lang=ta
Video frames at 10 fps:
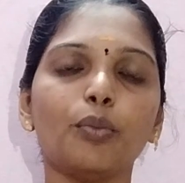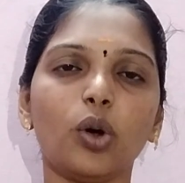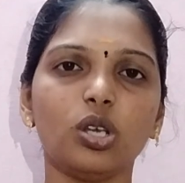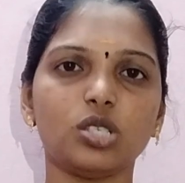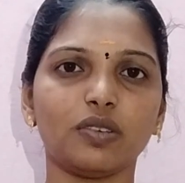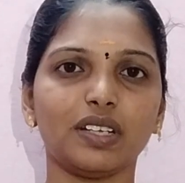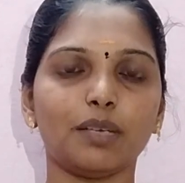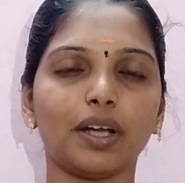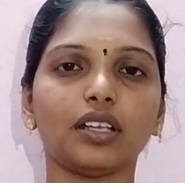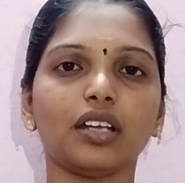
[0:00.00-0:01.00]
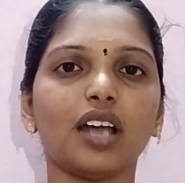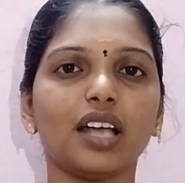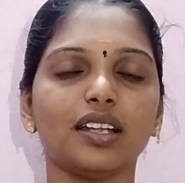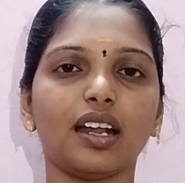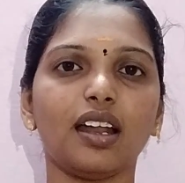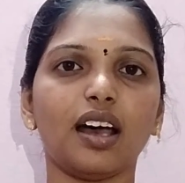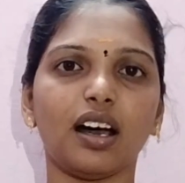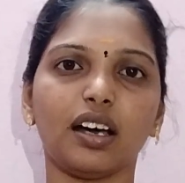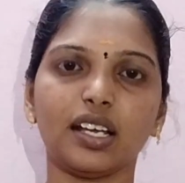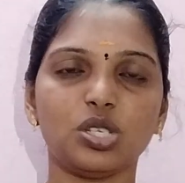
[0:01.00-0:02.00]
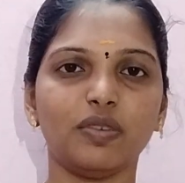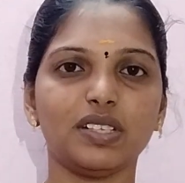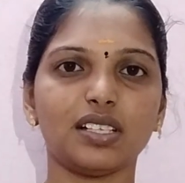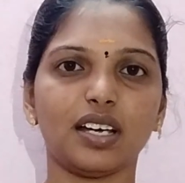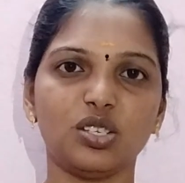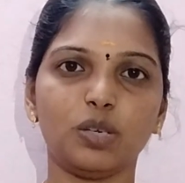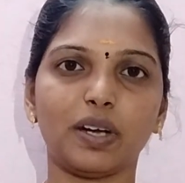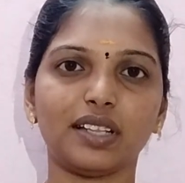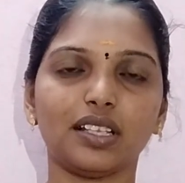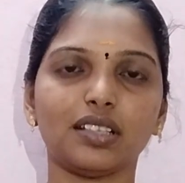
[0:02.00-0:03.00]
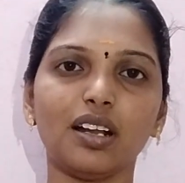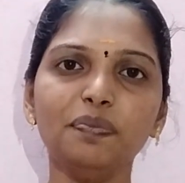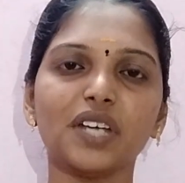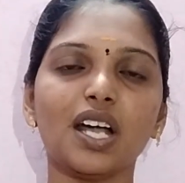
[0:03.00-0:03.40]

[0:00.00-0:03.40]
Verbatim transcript: போலீஸும் வந்து பார்த்திங்கன்னா அது நல்லா ஆராய்ஞ்சி விசாரித்து பார்த்ததில்